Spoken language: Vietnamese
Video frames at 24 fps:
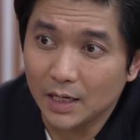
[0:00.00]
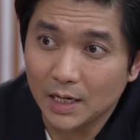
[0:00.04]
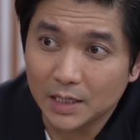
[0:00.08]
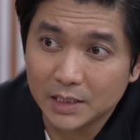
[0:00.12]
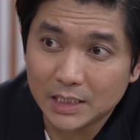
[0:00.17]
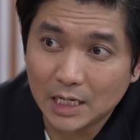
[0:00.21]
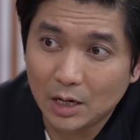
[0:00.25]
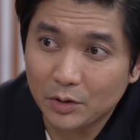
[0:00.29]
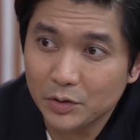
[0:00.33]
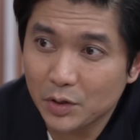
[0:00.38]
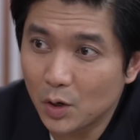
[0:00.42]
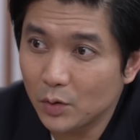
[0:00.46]
Vậy
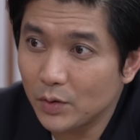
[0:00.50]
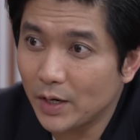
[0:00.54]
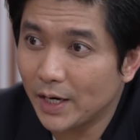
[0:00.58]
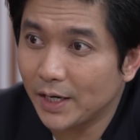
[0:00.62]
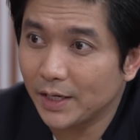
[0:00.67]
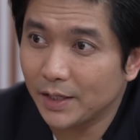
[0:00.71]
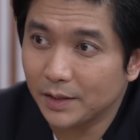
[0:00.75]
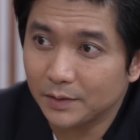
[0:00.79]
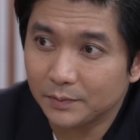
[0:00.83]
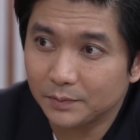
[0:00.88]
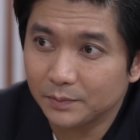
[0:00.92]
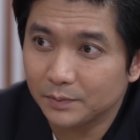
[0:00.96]
là sau vố
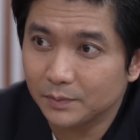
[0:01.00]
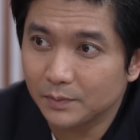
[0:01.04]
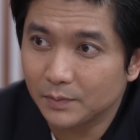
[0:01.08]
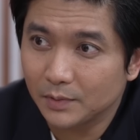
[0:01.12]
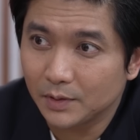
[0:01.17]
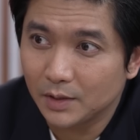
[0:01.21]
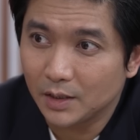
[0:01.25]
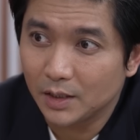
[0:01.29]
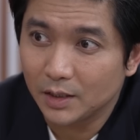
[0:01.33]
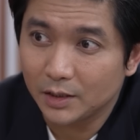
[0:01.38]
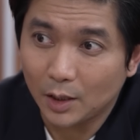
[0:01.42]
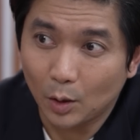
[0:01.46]
này á,
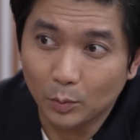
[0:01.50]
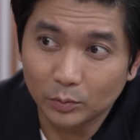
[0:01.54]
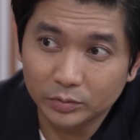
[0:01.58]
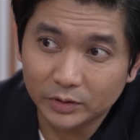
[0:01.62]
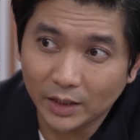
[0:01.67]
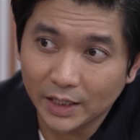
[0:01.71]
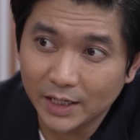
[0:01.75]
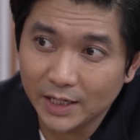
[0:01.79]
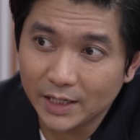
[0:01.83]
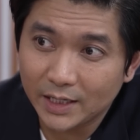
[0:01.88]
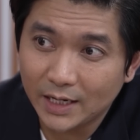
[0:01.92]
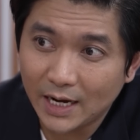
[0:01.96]

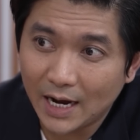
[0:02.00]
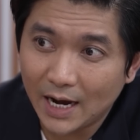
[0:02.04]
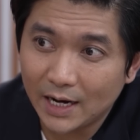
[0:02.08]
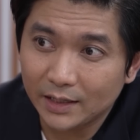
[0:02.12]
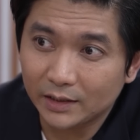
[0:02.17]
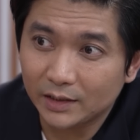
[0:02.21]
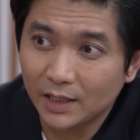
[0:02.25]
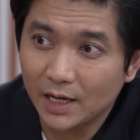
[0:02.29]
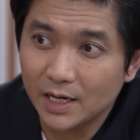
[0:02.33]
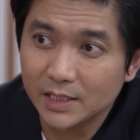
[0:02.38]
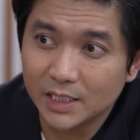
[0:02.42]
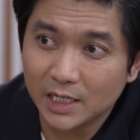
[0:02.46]
công ty K
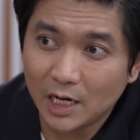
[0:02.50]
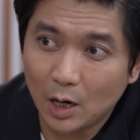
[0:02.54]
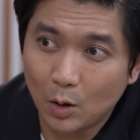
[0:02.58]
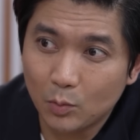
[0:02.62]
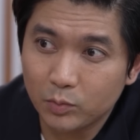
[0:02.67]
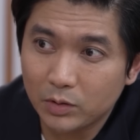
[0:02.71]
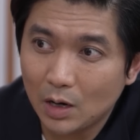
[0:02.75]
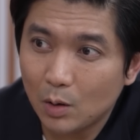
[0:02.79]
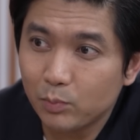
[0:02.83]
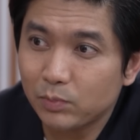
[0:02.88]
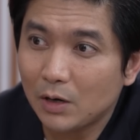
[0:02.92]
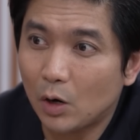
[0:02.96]
and T sẽ
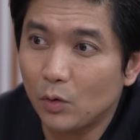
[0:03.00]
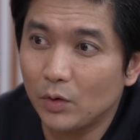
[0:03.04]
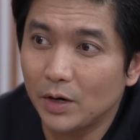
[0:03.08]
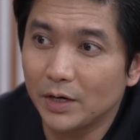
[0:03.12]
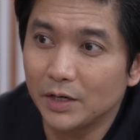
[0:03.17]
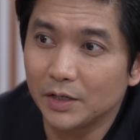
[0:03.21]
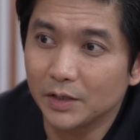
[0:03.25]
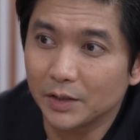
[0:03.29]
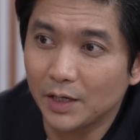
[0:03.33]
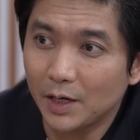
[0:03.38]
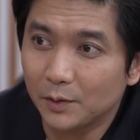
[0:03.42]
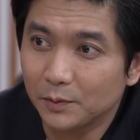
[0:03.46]
không ngóc đầu
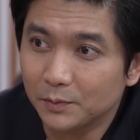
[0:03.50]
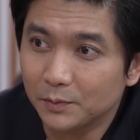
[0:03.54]
lên được